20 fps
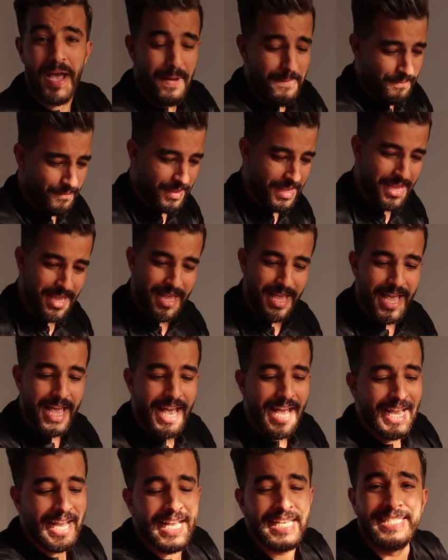ده
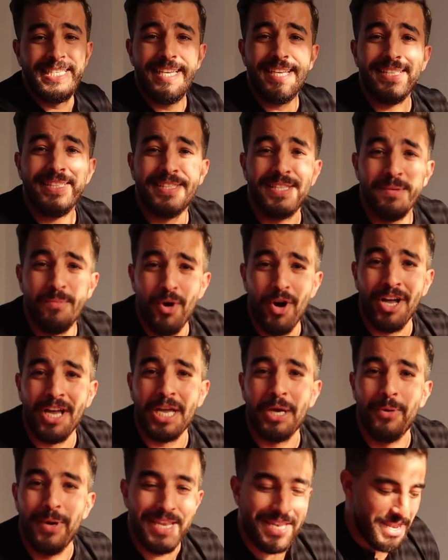خسرت
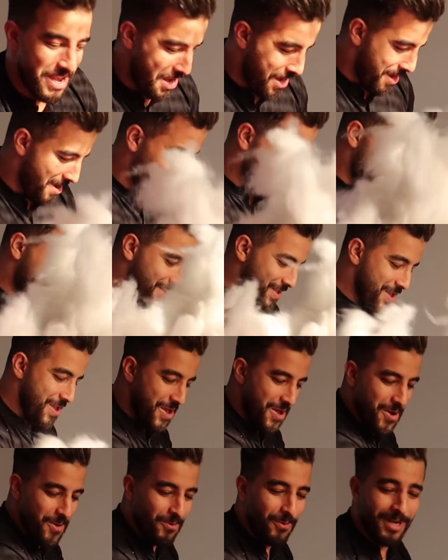مخ ودني
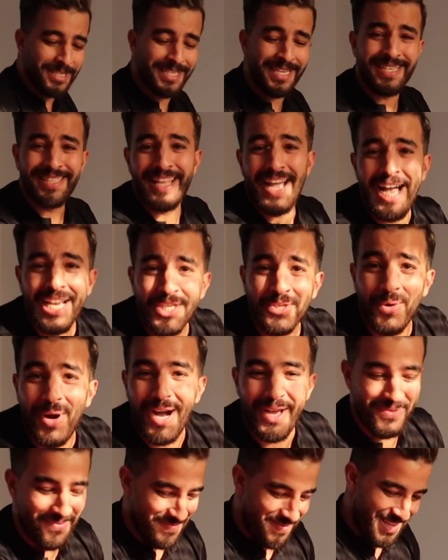وخسرت حشو
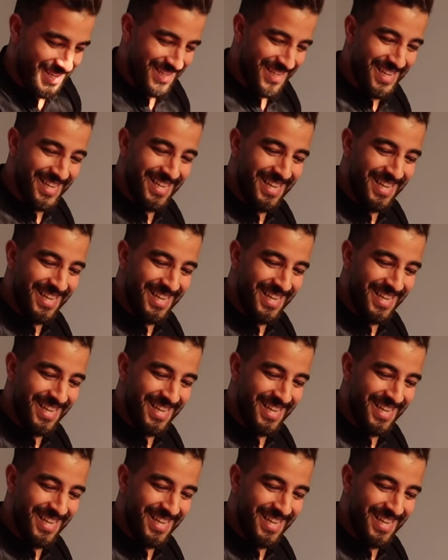عظمي